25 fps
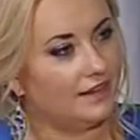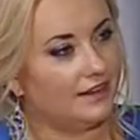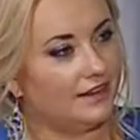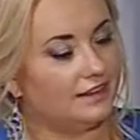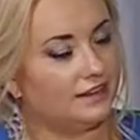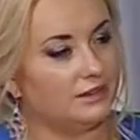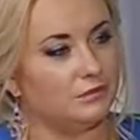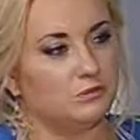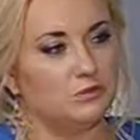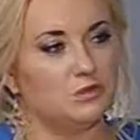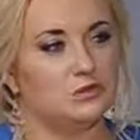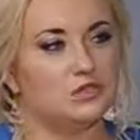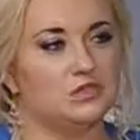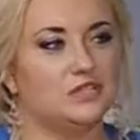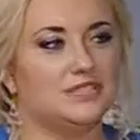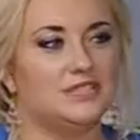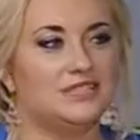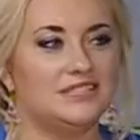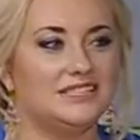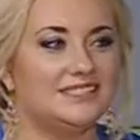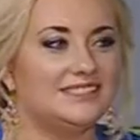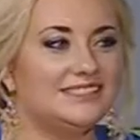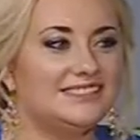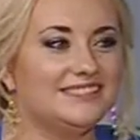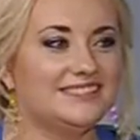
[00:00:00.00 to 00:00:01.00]
Это можно
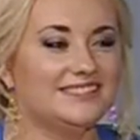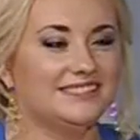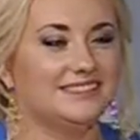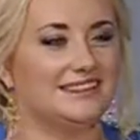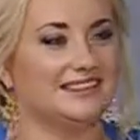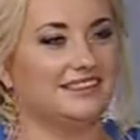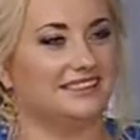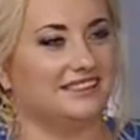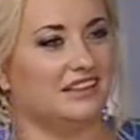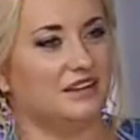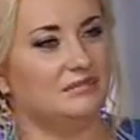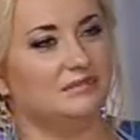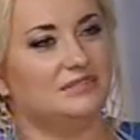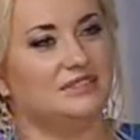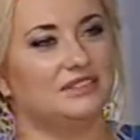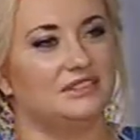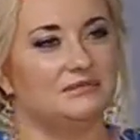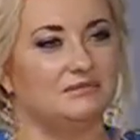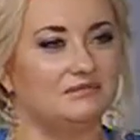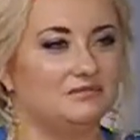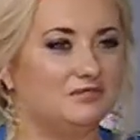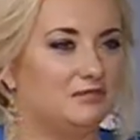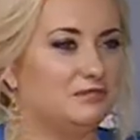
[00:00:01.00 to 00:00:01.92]
делать, когда мы там в